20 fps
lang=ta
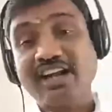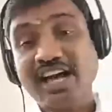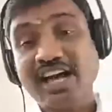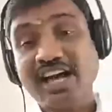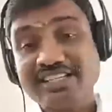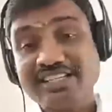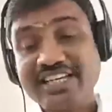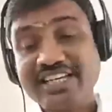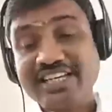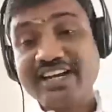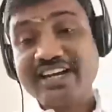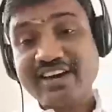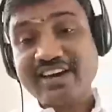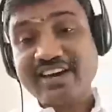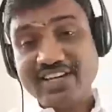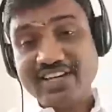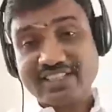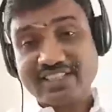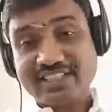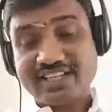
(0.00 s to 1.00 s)
ராசிக்கு
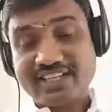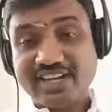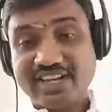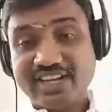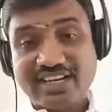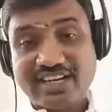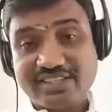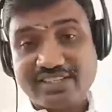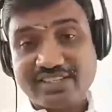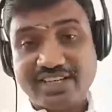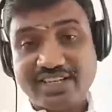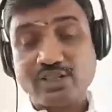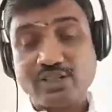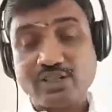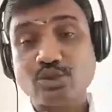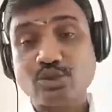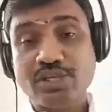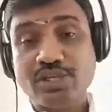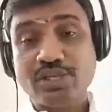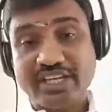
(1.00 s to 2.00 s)
ரெண்டாவது இடத்துல இருந்தாலும் சரி
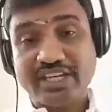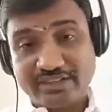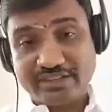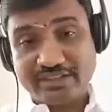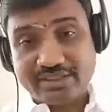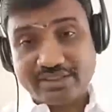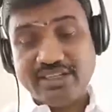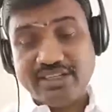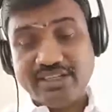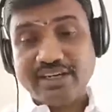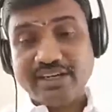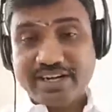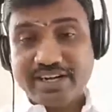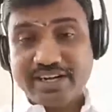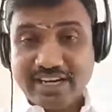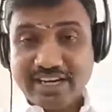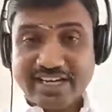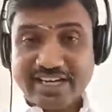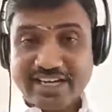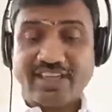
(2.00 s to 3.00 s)
சூரியன்
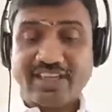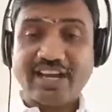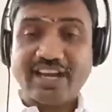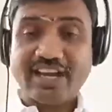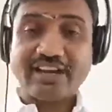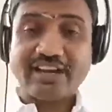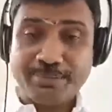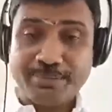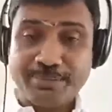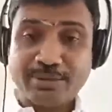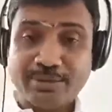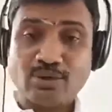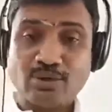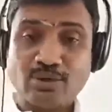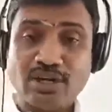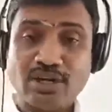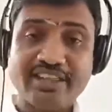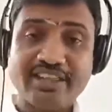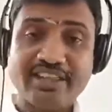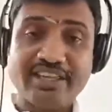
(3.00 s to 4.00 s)
ரெண்டுல இருந்தால் நம்ம இப்ப
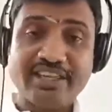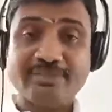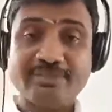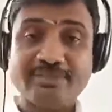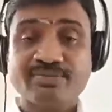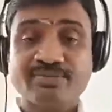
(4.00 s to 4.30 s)
சொல்றது